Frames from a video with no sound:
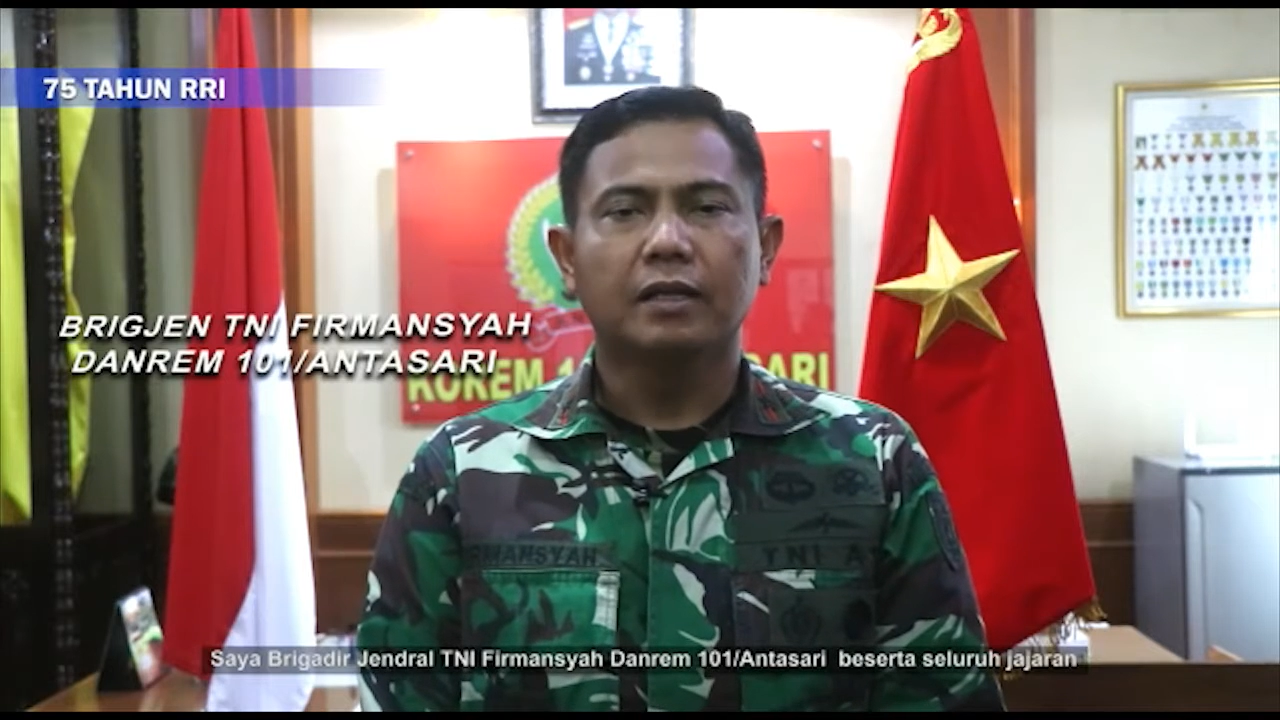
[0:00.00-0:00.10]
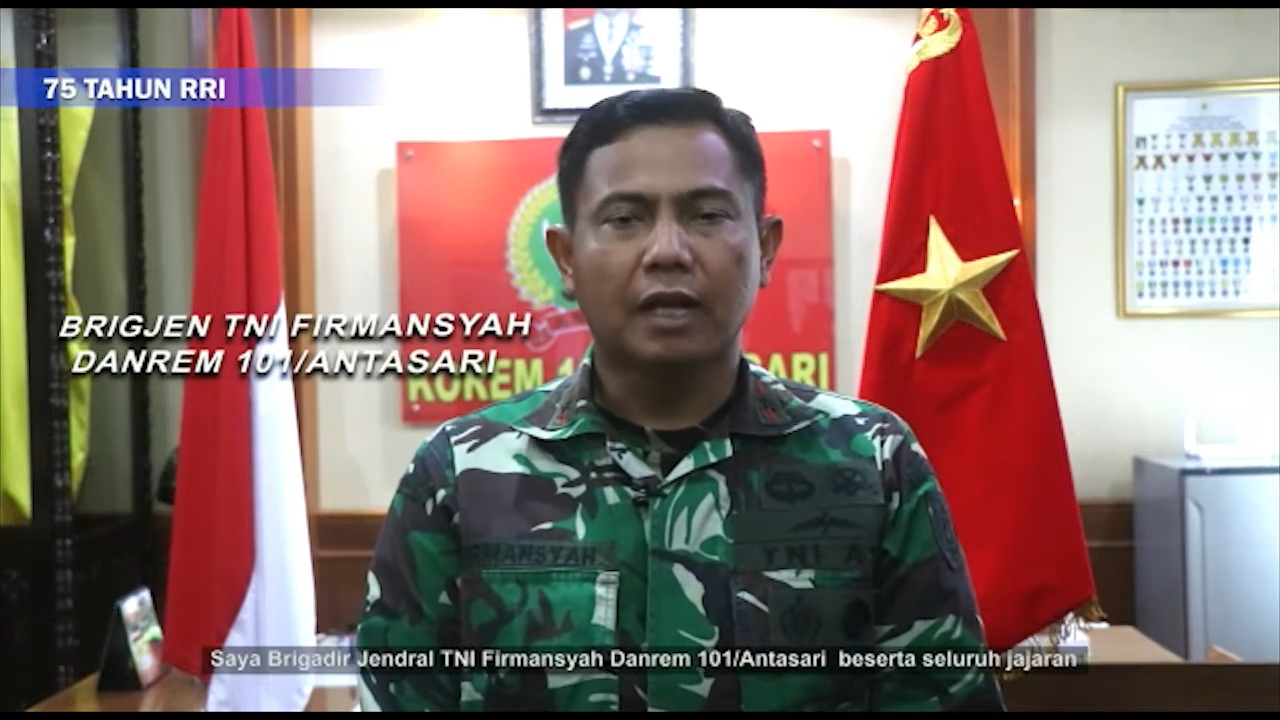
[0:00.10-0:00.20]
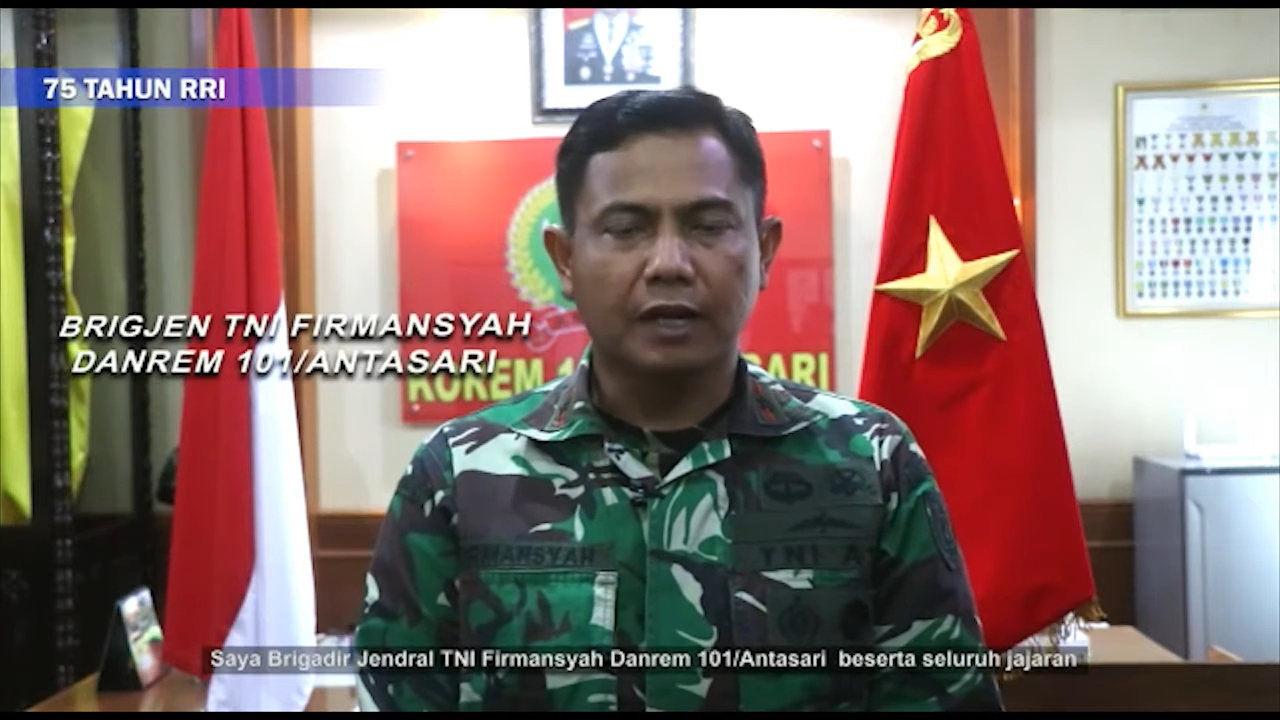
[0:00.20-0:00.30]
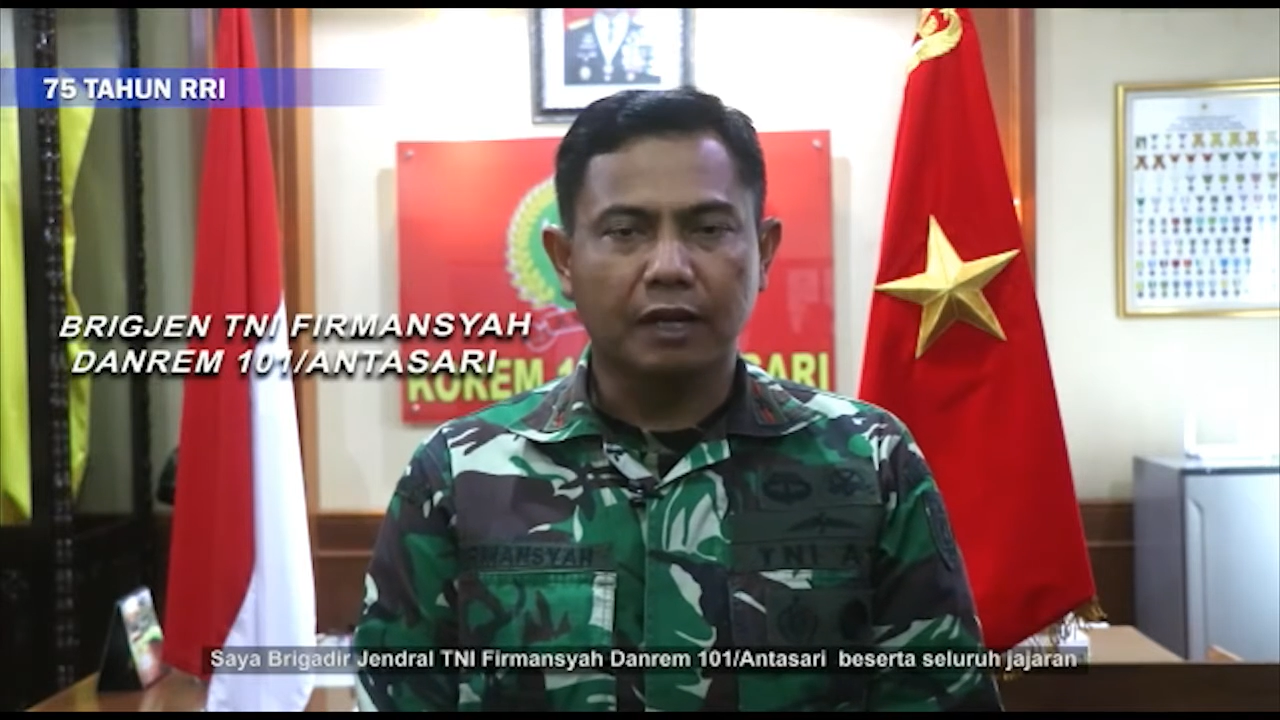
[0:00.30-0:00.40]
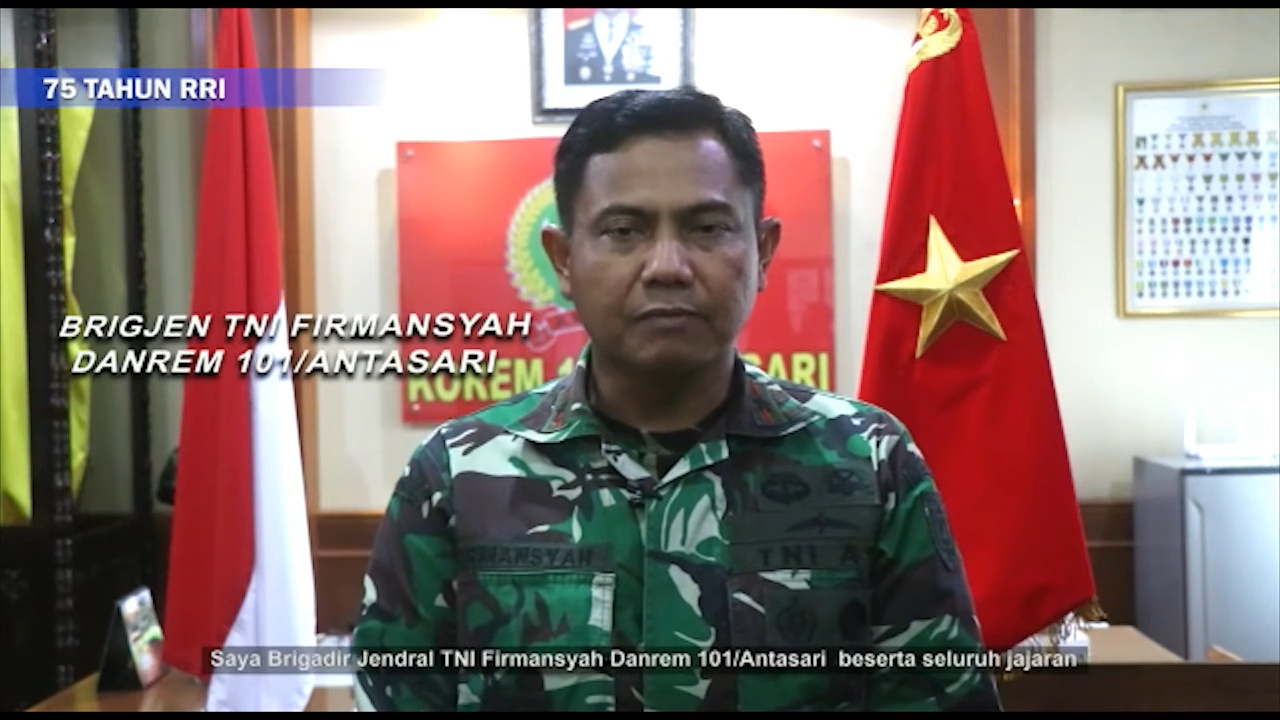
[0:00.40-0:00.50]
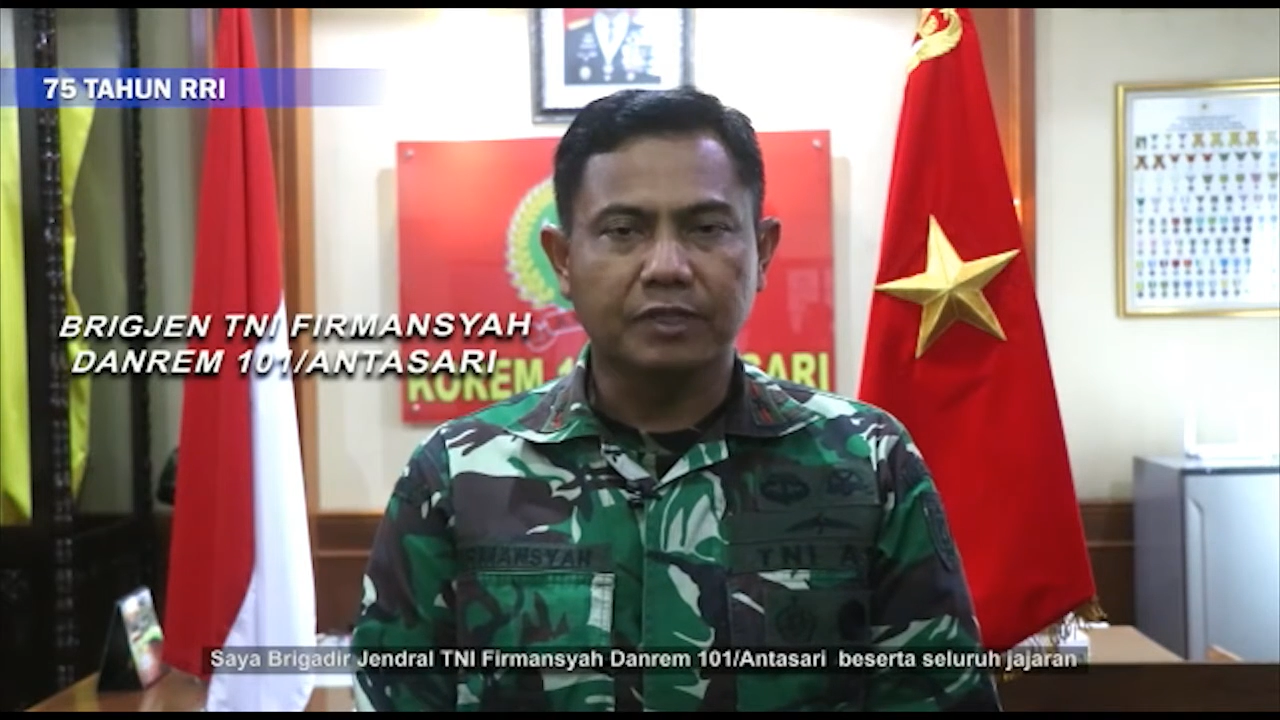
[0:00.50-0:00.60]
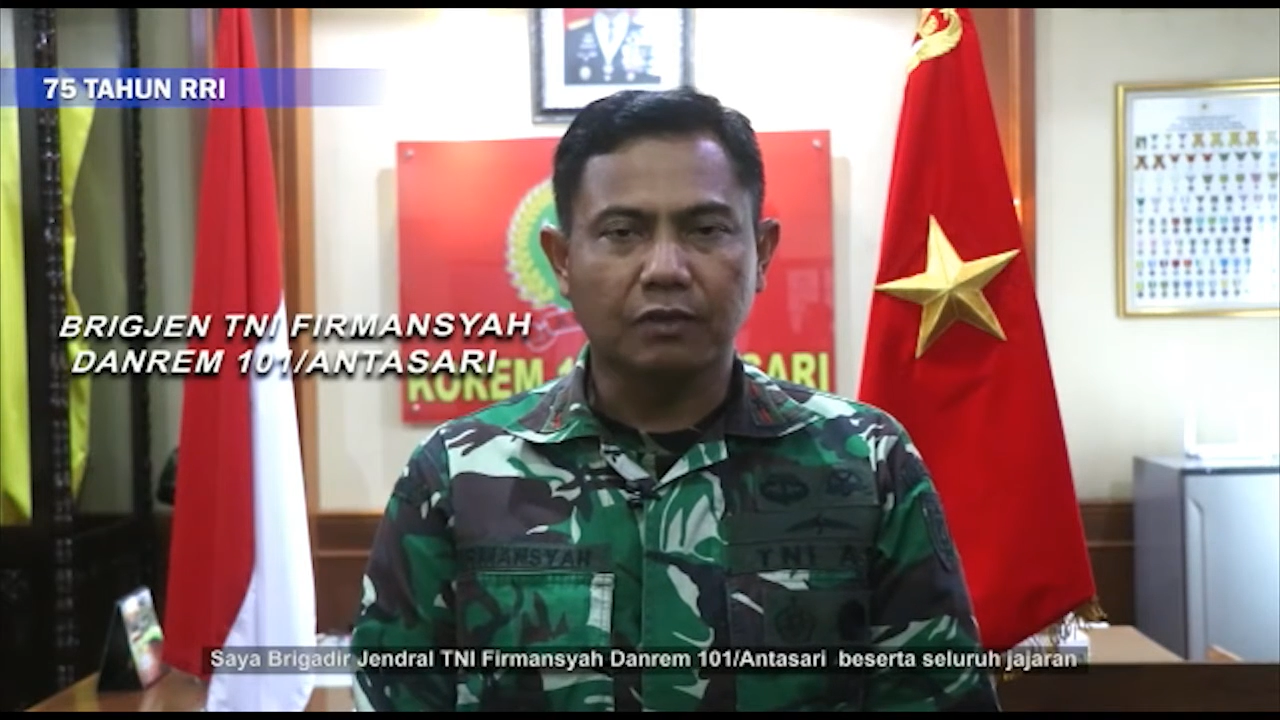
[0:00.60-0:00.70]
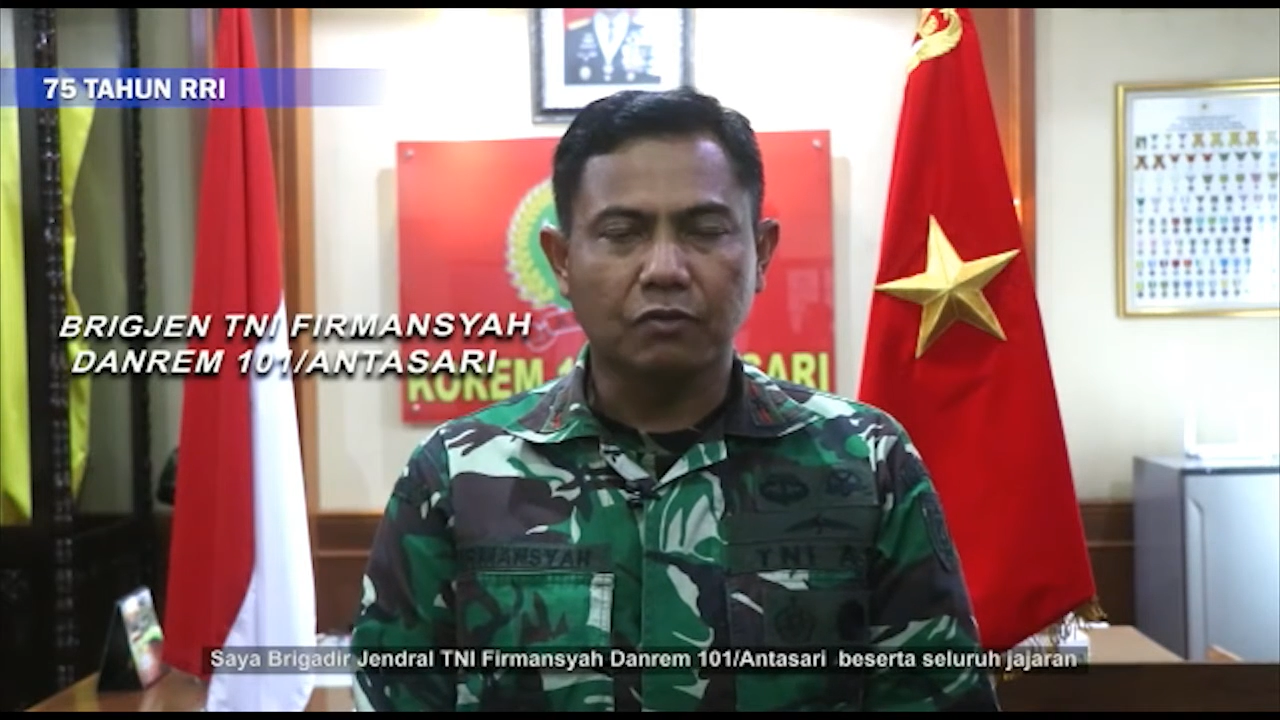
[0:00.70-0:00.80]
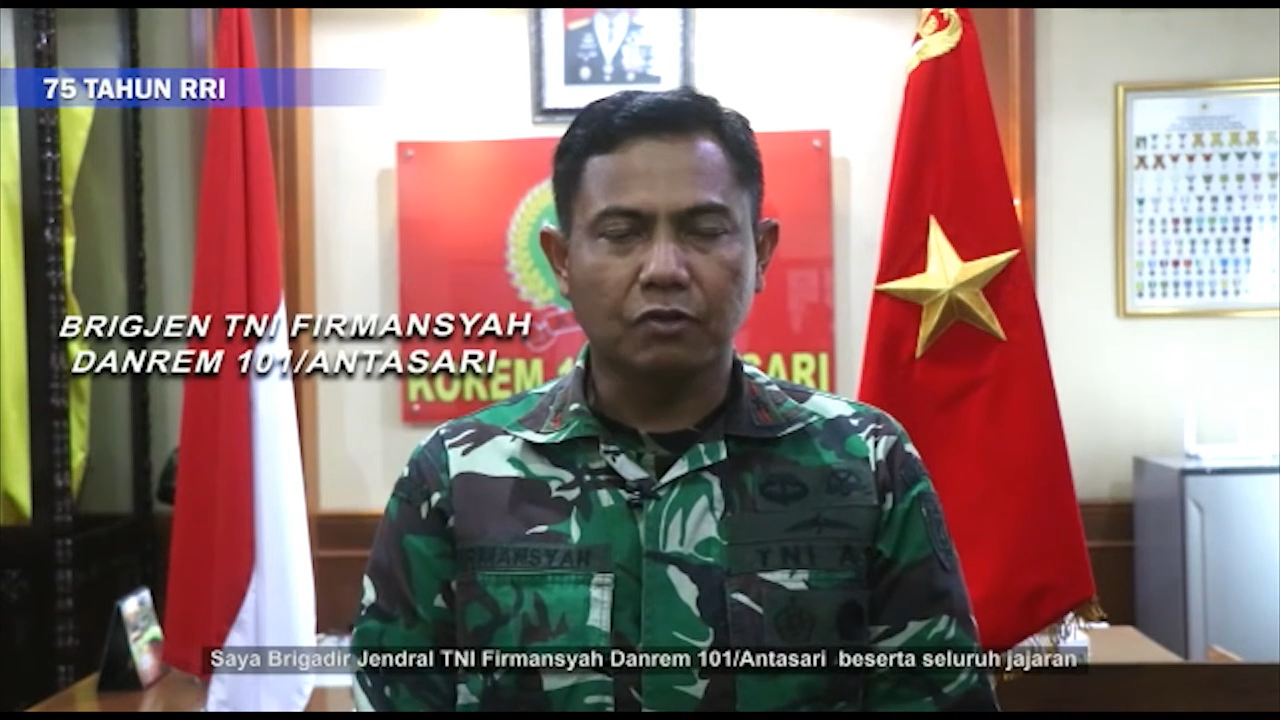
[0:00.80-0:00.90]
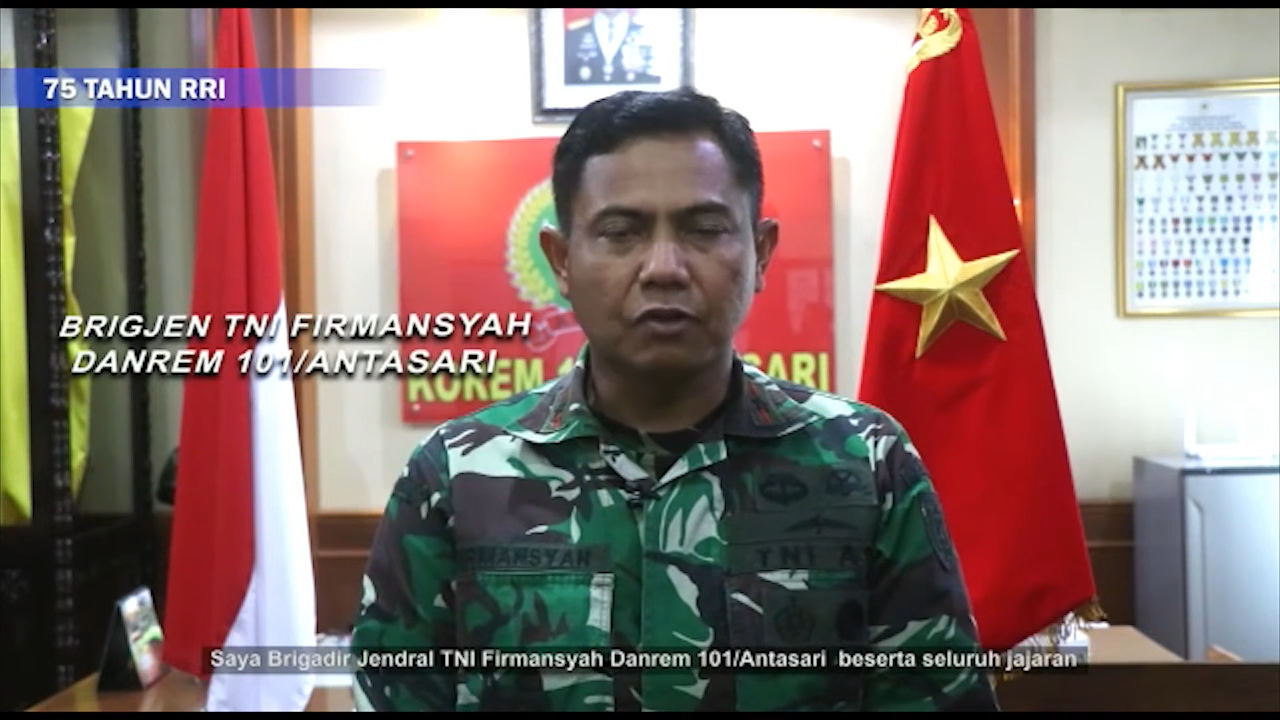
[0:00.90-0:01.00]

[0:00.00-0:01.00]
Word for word: dan Rem 101